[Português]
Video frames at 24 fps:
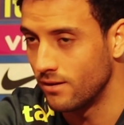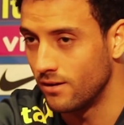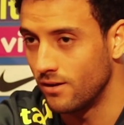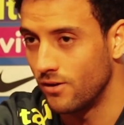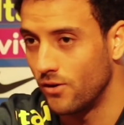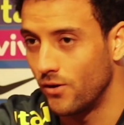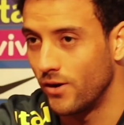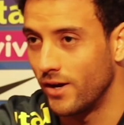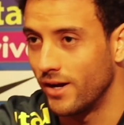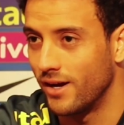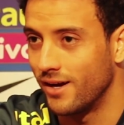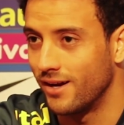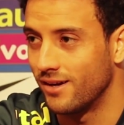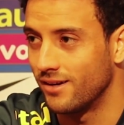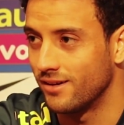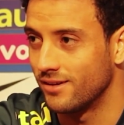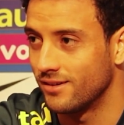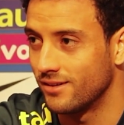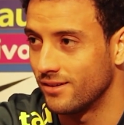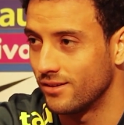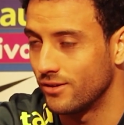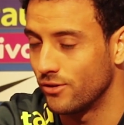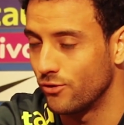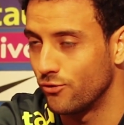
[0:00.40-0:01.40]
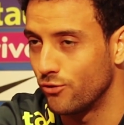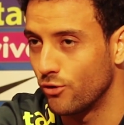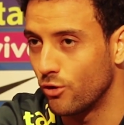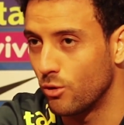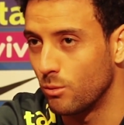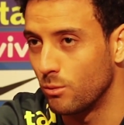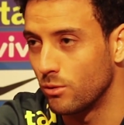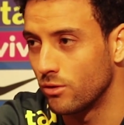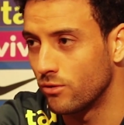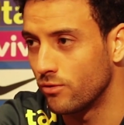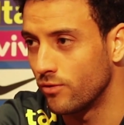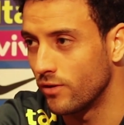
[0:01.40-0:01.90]
Não, é, fico
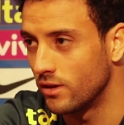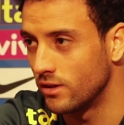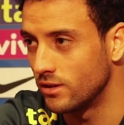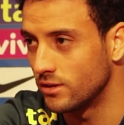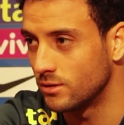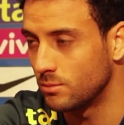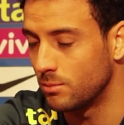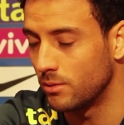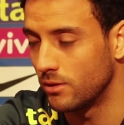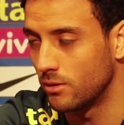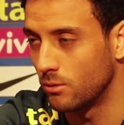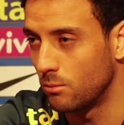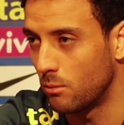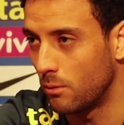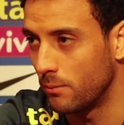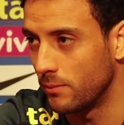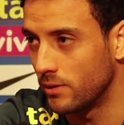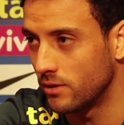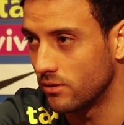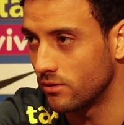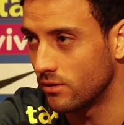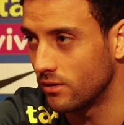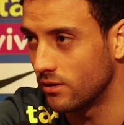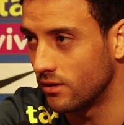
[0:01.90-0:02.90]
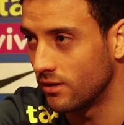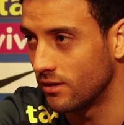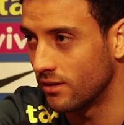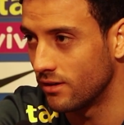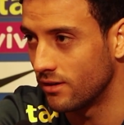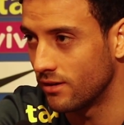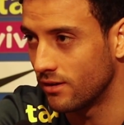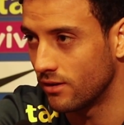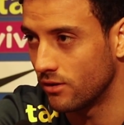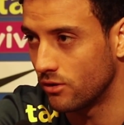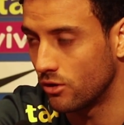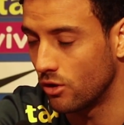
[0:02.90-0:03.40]
muito feliz pelo momento que,
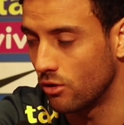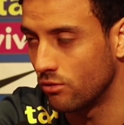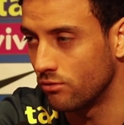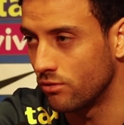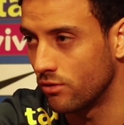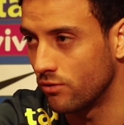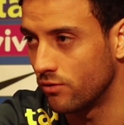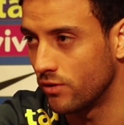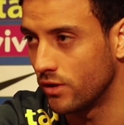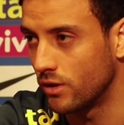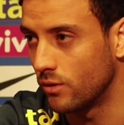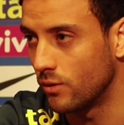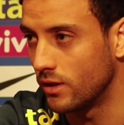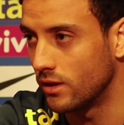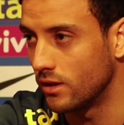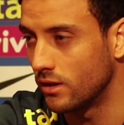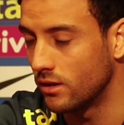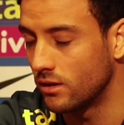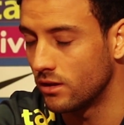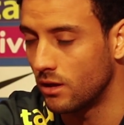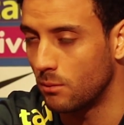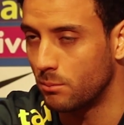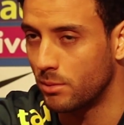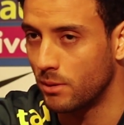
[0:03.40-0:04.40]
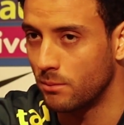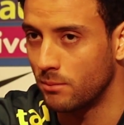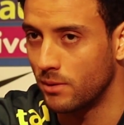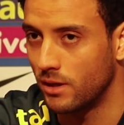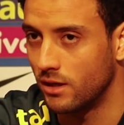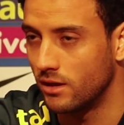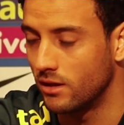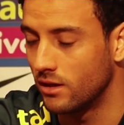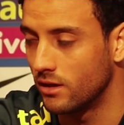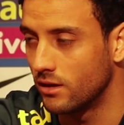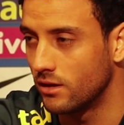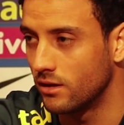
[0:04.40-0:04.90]
que tenho vivido ali na Premier
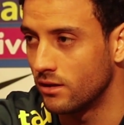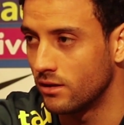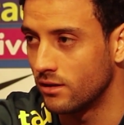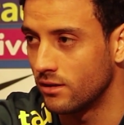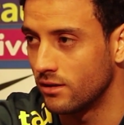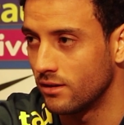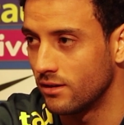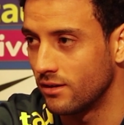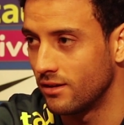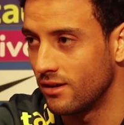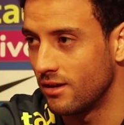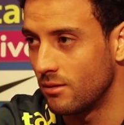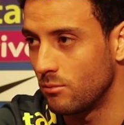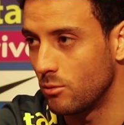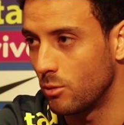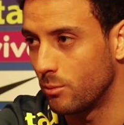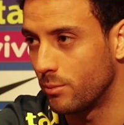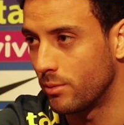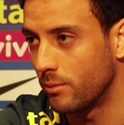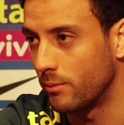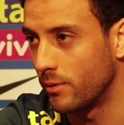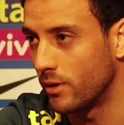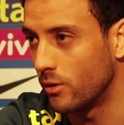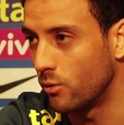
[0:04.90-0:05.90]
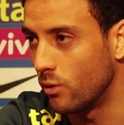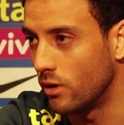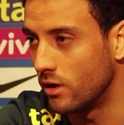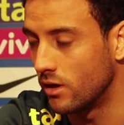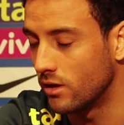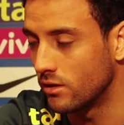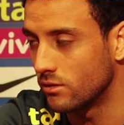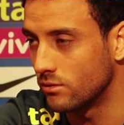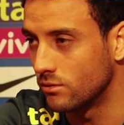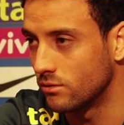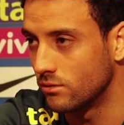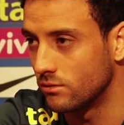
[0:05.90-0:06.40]
League. Meu primeiro
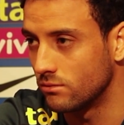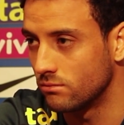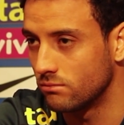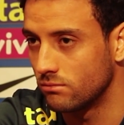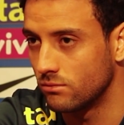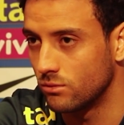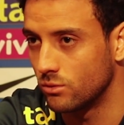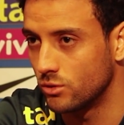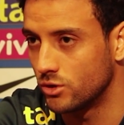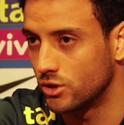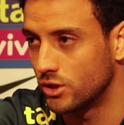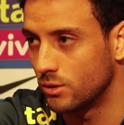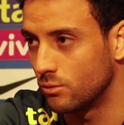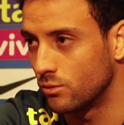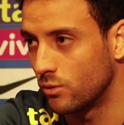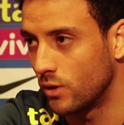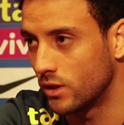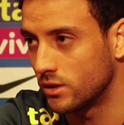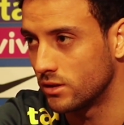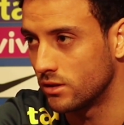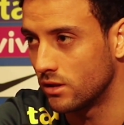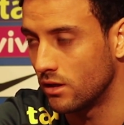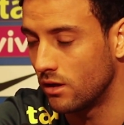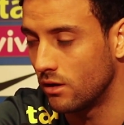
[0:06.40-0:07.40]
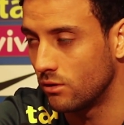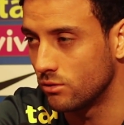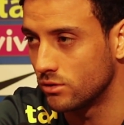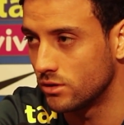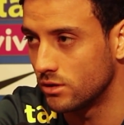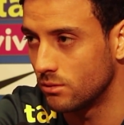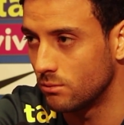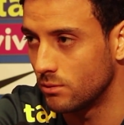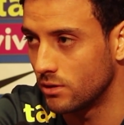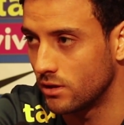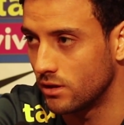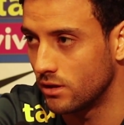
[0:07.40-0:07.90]
ano, o time do West Ham é um
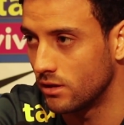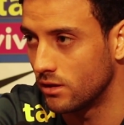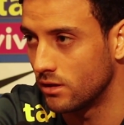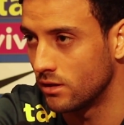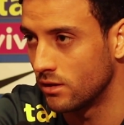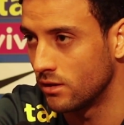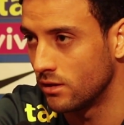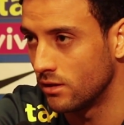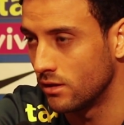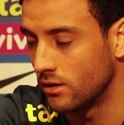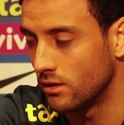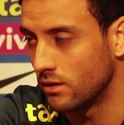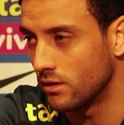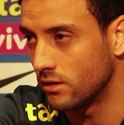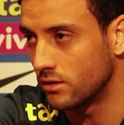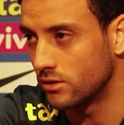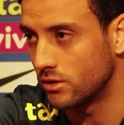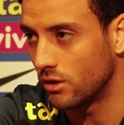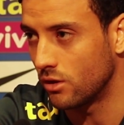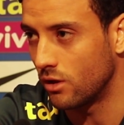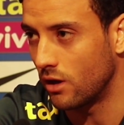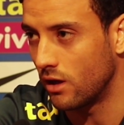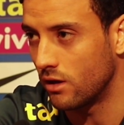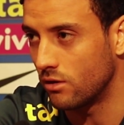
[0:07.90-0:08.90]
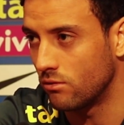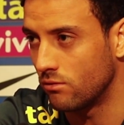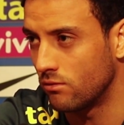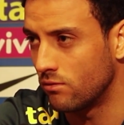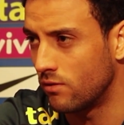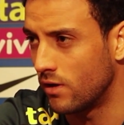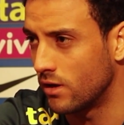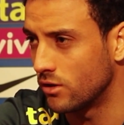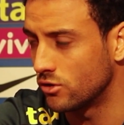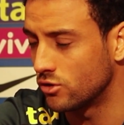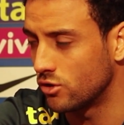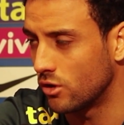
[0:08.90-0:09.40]
time que, que chegaram
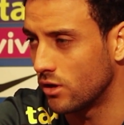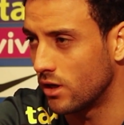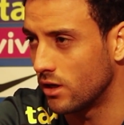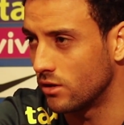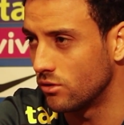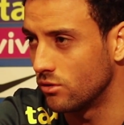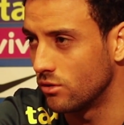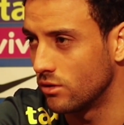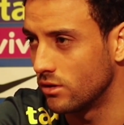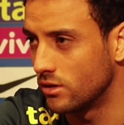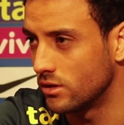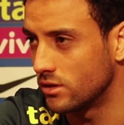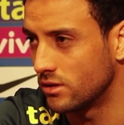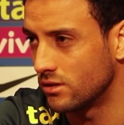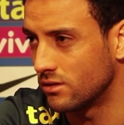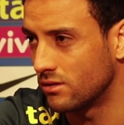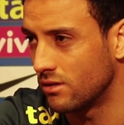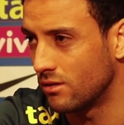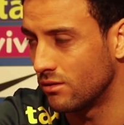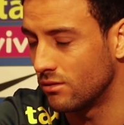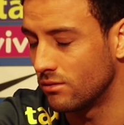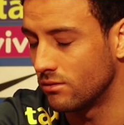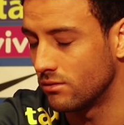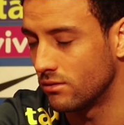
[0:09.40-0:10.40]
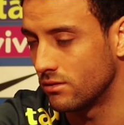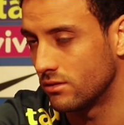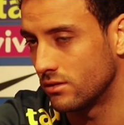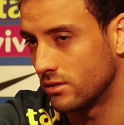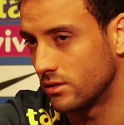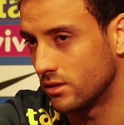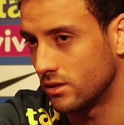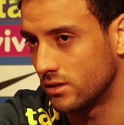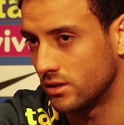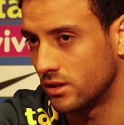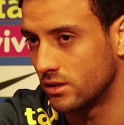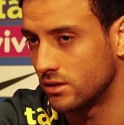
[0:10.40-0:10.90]
vários jogadores, então
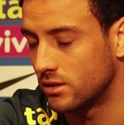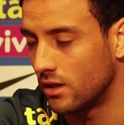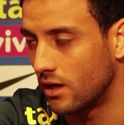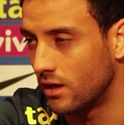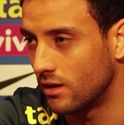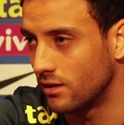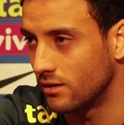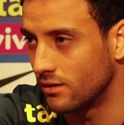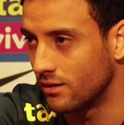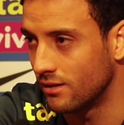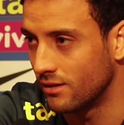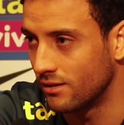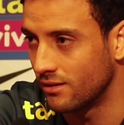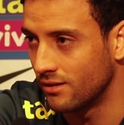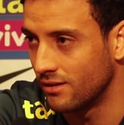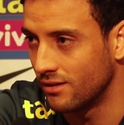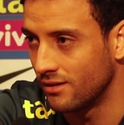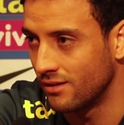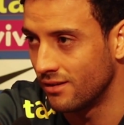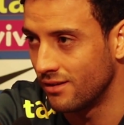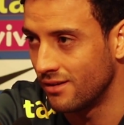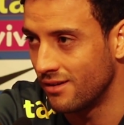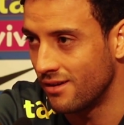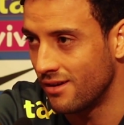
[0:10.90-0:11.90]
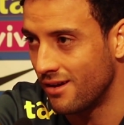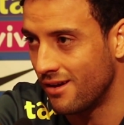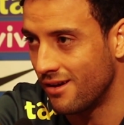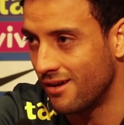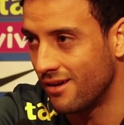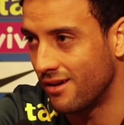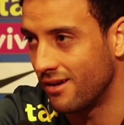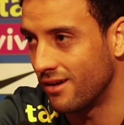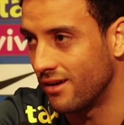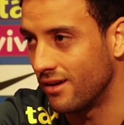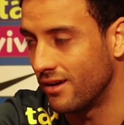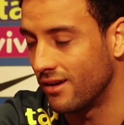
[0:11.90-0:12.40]
a gente está ainda
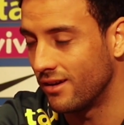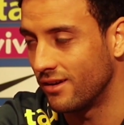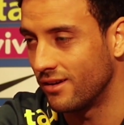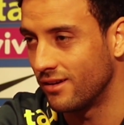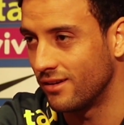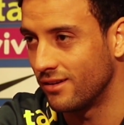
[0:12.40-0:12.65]
é,